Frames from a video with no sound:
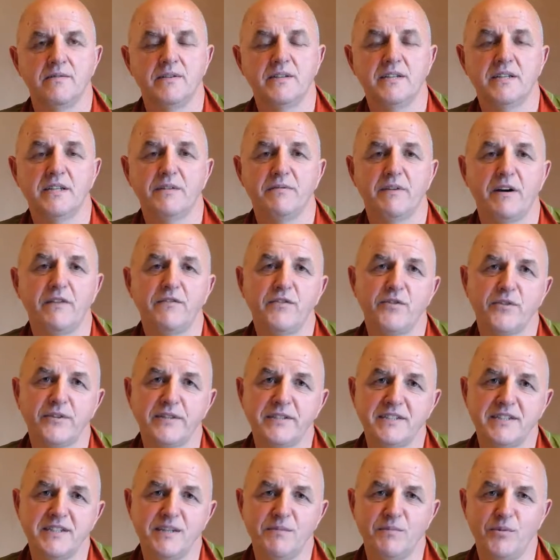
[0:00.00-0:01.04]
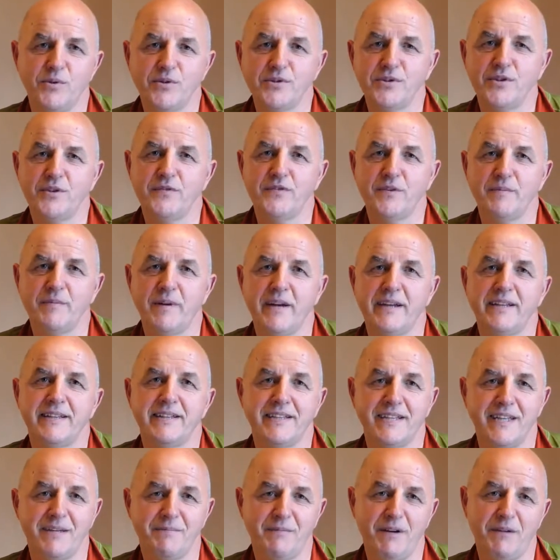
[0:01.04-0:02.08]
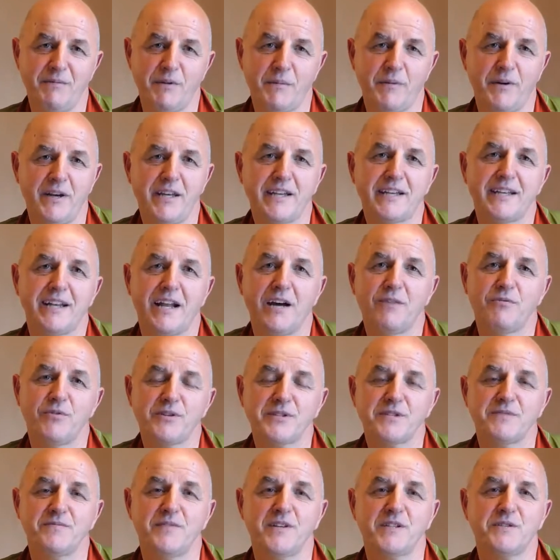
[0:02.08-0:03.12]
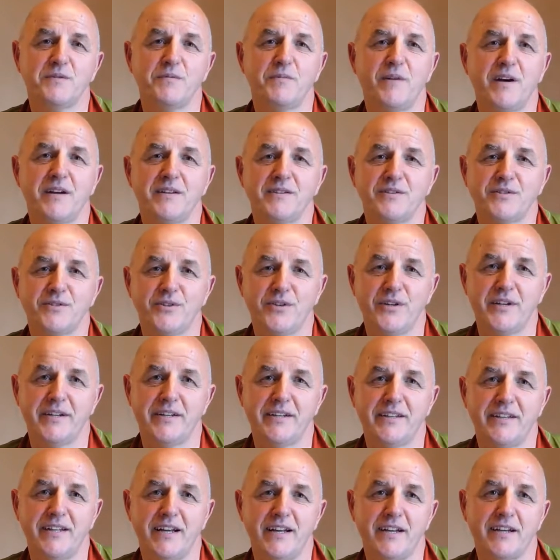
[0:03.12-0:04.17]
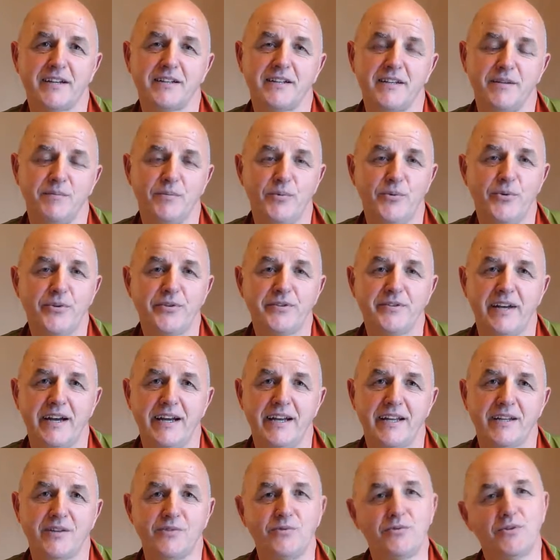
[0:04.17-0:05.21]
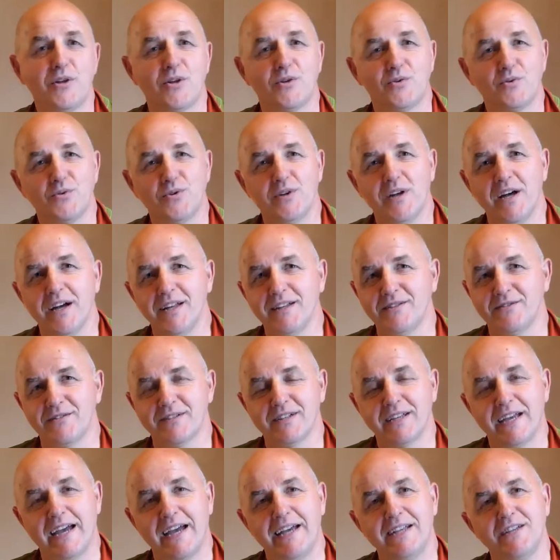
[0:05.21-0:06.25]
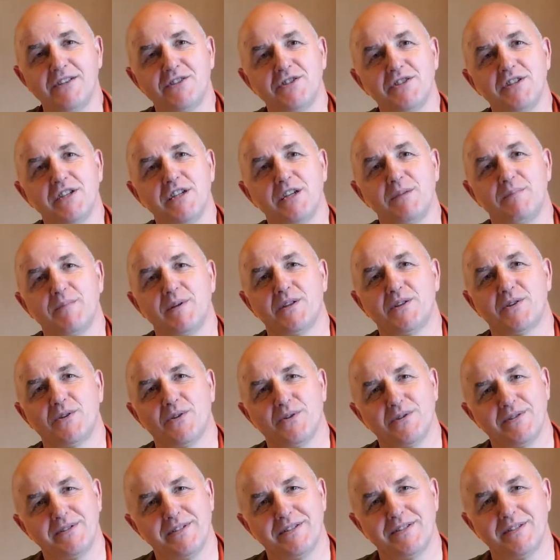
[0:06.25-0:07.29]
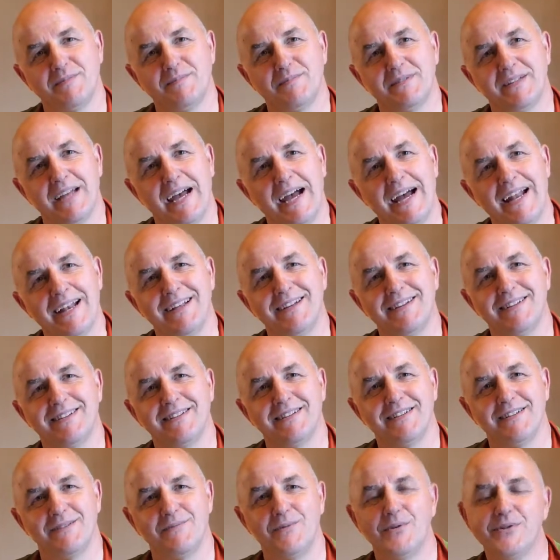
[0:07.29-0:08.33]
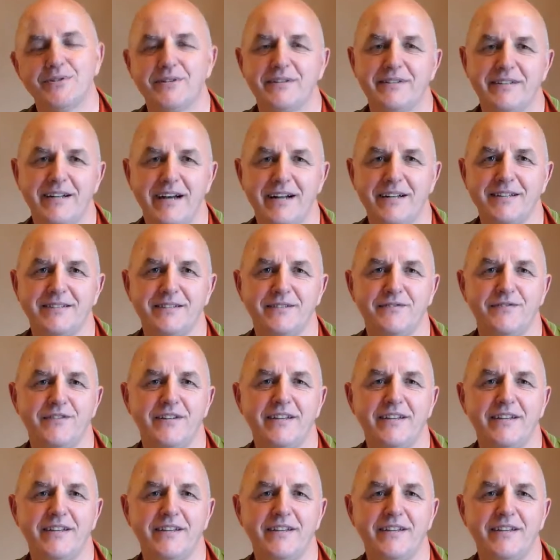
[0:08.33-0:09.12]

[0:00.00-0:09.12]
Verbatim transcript: Winter war für uns hier im Lösenhof immer ein Thema, weil wir nicht genau wussten, was wir machen sollten, da nachdem Lösen eigentlich nur Natur hat und kein Skigebiet großes im Tal, im Lösentalsee